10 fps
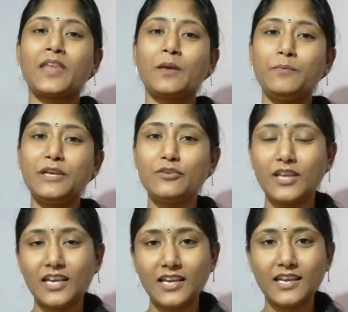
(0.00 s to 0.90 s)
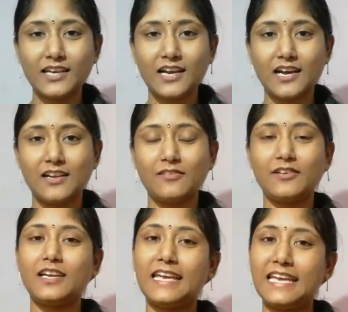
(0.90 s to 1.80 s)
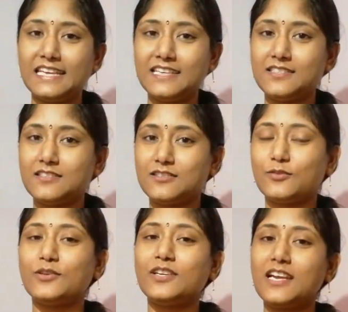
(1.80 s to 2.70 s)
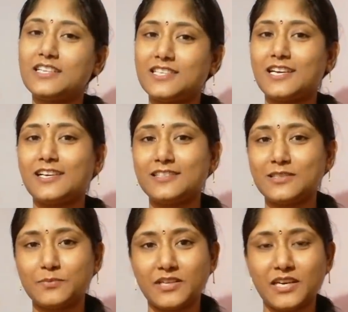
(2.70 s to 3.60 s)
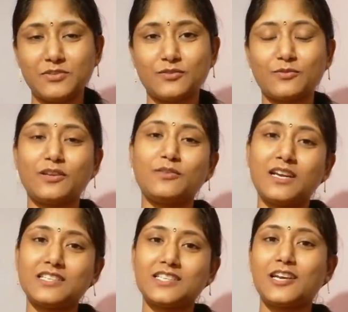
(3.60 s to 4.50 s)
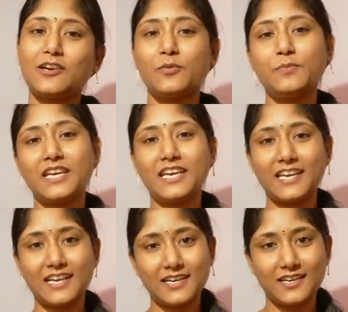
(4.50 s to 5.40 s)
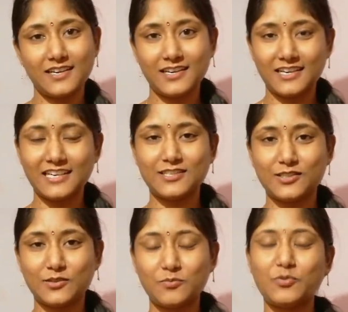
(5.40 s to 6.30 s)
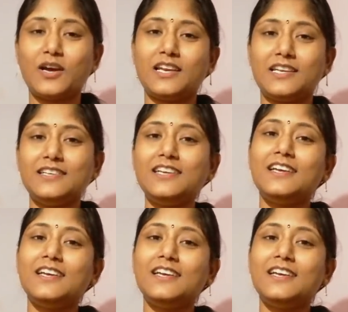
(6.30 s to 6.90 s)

మీరు ఏ ఏ కారణాల వల్ల ఏ రీజన్స్ తోటి నా ఛానల్ని సబ్స్క్రైబ్ చేసుకున్నారు నా ఛానల్లో మీకు ఏ కంటెంట్ అంటే ఇష్టము అనేది